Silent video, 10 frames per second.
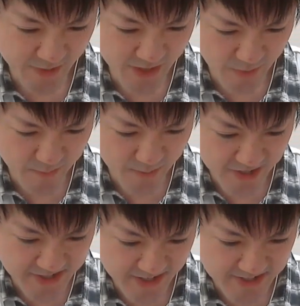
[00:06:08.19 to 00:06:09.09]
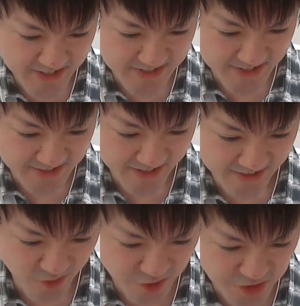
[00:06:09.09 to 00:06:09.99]
まあまあまあまあ、しゃあないしゃあないしゃあないしゃあな
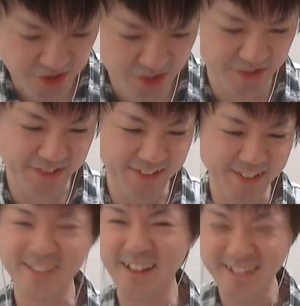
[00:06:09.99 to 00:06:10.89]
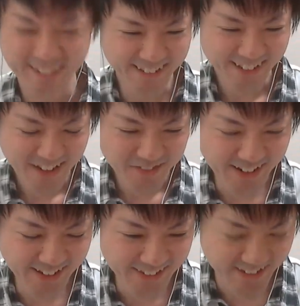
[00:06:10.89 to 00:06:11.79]
い。おしよし、んでくださた。ま
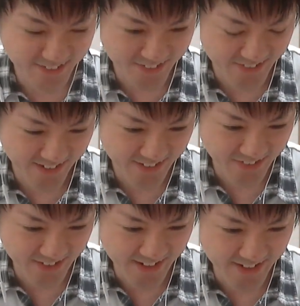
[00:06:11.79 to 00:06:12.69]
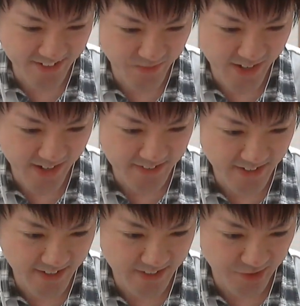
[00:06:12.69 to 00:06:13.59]
あラッキーということで、とりあえず周り
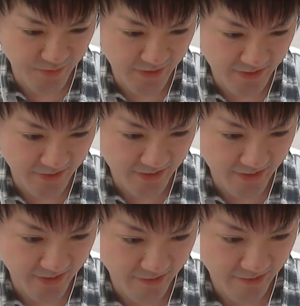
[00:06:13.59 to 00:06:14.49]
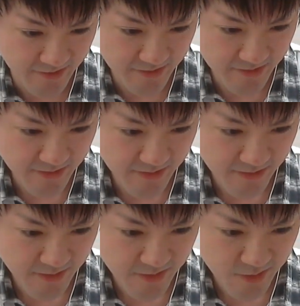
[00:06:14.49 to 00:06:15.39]
さえ倒せばなんとかなるやろ。
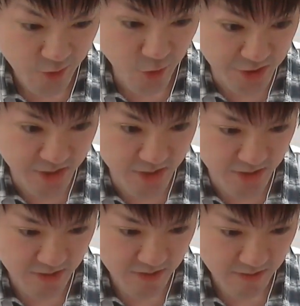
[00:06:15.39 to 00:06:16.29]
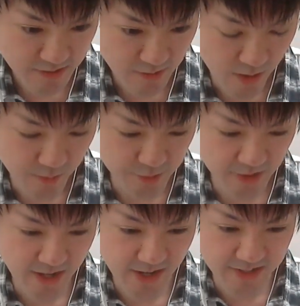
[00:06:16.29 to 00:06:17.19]
よし危ね
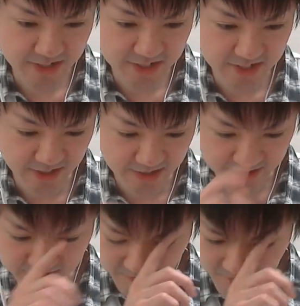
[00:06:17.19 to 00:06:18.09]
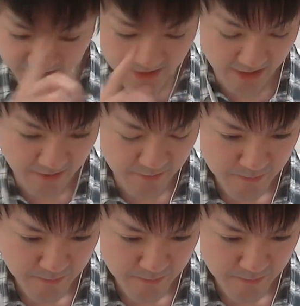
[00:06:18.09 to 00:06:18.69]
え、しかしながら強いね。